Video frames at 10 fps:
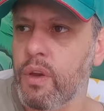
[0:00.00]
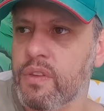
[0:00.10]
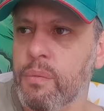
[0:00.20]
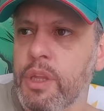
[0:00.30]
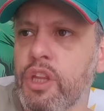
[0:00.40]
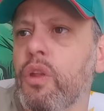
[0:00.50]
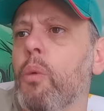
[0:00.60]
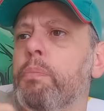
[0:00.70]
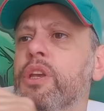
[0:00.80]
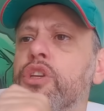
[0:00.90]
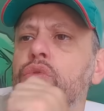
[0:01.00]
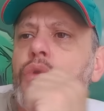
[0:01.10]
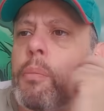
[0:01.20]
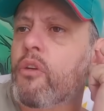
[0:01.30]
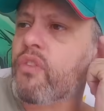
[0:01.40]
Esse menino é um pedido
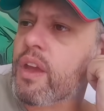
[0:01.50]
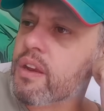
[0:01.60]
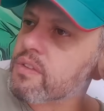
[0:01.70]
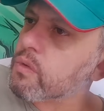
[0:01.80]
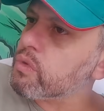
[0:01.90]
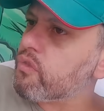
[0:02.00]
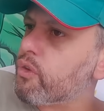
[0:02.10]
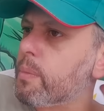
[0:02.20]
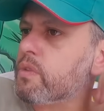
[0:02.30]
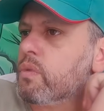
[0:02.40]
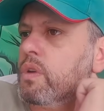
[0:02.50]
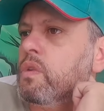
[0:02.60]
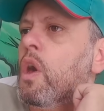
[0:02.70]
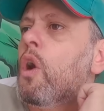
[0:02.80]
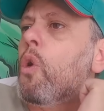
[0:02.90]
do Abel Ferreira, segundo informações.
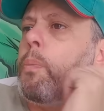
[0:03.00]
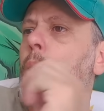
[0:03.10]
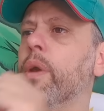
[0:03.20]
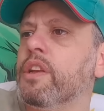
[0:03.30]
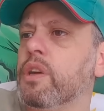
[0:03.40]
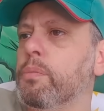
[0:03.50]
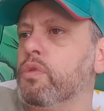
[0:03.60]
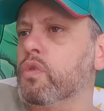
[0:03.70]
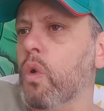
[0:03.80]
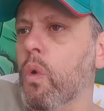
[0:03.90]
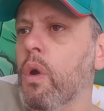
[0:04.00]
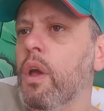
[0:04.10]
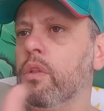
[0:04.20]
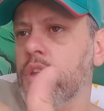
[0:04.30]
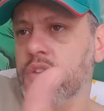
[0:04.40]
O Palmeiras já buscou,
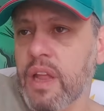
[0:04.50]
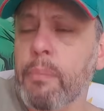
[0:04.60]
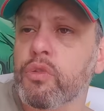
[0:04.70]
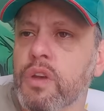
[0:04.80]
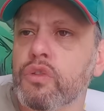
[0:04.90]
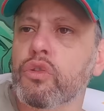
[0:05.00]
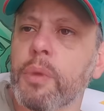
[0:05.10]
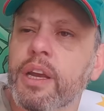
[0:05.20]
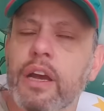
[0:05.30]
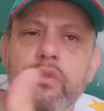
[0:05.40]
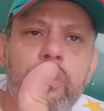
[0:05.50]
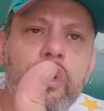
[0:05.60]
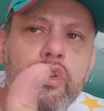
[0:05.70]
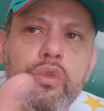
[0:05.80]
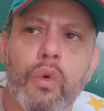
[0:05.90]
está buscando no mercado
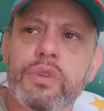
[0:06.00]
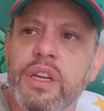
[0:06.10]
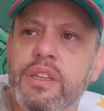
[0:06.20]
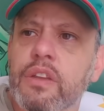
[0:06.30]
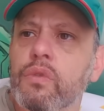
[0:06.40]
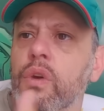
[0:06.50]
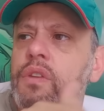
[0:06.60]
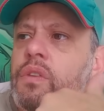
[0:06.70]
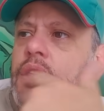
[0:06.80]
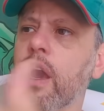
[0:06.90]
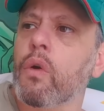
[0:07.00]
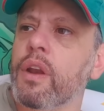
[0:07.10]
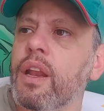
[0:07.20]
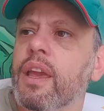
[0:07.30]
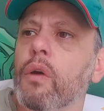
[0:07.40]
contratações e
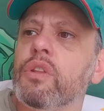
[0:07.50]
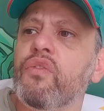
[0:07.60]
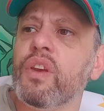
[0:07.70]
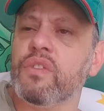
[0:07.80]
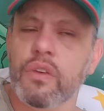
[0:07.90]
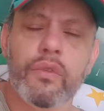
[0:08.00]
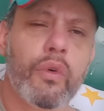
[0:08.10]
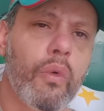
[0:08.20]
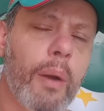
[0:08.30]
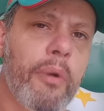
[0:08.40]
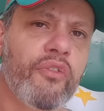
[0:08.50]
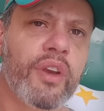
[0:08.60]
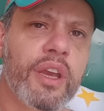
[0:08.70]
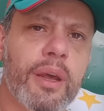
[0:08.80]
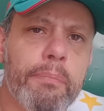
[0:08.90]
agora ele quer é o defensivo que o Abel
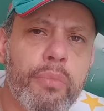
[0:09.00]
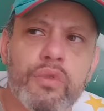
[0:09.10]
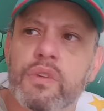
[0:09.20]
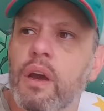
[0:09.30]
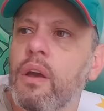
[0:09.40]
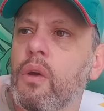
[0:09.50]
Ferreira busca.